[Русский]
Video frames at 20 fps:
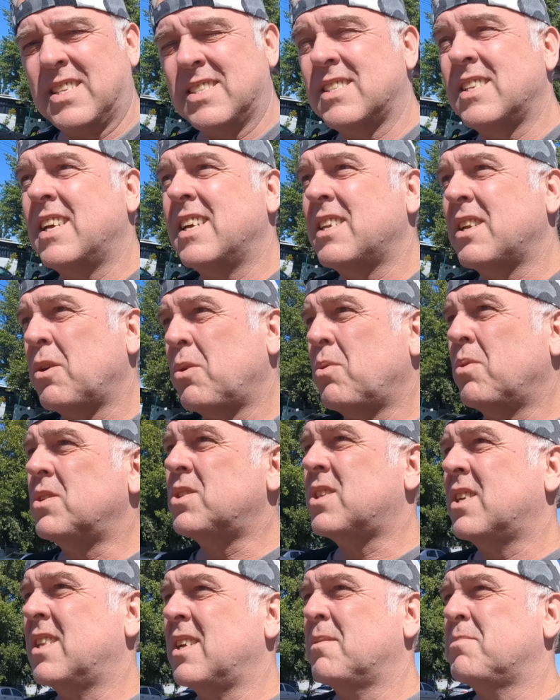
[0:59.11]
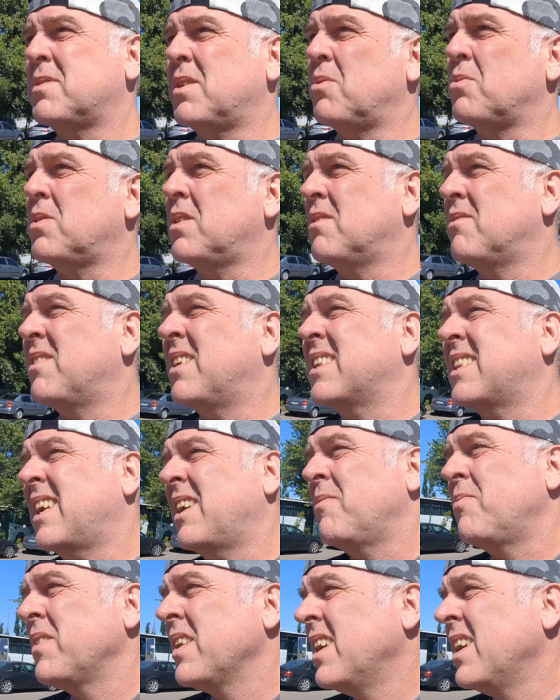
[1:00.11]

знаете, конченая абсолютно вата.